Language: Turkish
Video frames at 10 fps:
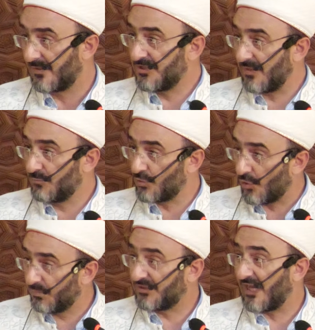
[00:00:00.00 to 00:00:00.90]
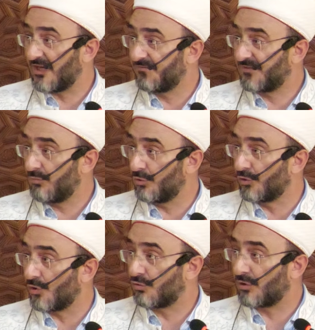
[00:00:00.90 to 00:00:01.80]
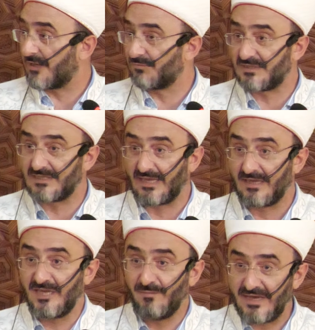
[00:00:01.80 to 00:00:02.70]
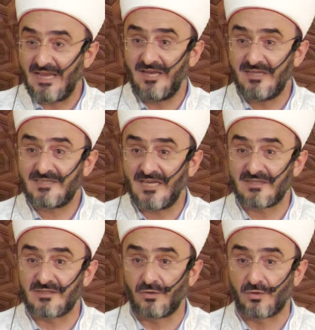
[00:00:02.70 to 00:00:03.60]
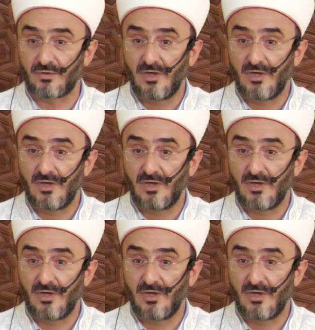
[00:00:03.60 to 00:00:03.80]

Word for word: İşte zor bir teklifte bulunuyor Kur'an bize. İman ehliyseniz diyor.